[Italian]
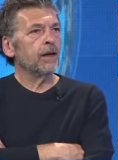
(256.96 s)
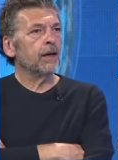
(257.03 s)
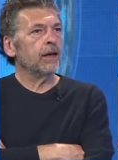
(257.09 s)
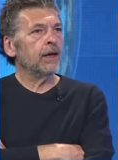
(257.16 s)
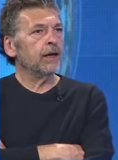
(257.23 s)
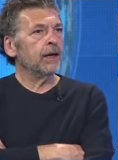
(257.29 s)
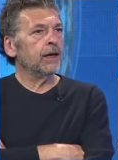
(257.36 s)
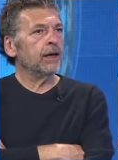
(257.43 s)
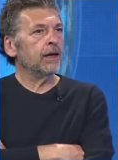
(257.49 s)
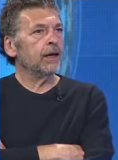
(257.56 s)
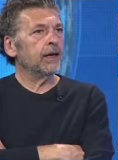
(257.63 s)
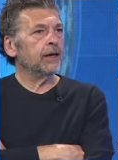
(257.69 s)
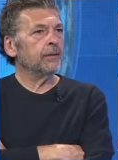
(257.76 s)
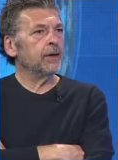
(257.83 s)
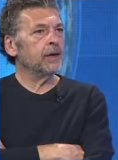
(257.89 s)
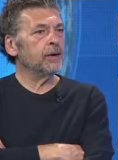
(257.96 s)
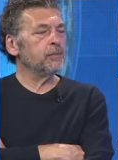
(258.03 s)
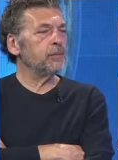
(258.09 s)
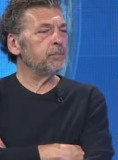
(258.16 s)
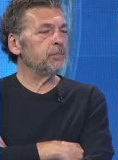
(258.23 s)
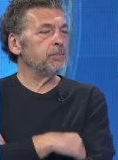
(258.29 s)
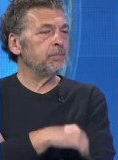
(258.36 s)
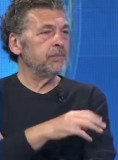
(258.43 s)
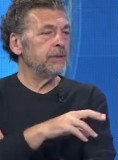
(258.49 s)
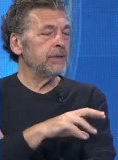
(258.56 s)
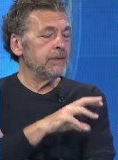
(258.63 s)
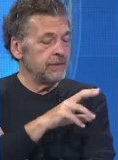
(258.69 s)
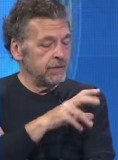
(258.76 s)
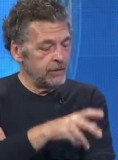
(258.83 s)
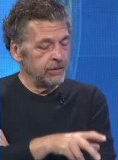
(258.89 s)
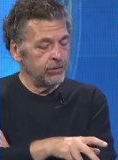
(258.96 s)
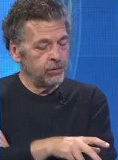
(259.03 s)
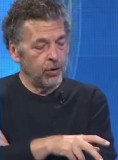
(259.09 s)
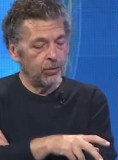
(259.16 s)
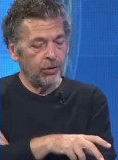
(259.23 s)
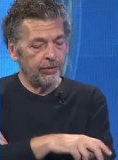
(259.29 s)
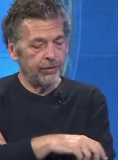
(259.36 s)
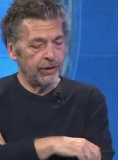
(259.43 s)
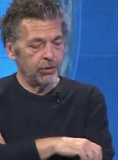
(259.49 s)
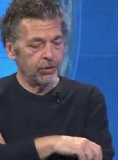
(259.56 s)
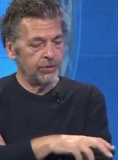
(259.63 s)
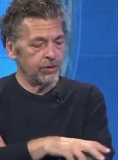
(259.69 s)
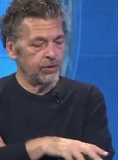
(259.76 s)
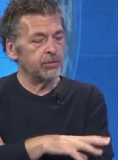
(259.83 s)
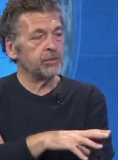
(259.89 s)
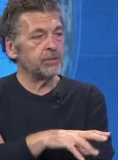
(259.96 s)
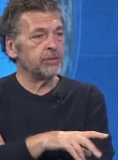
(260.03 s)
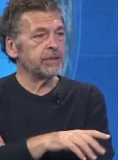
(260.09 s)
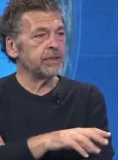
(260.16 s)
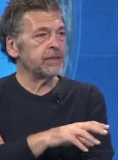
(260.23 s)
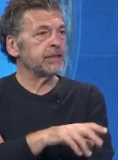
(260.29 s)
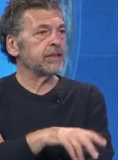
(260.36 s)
e dopo averlo visto mi sono messo a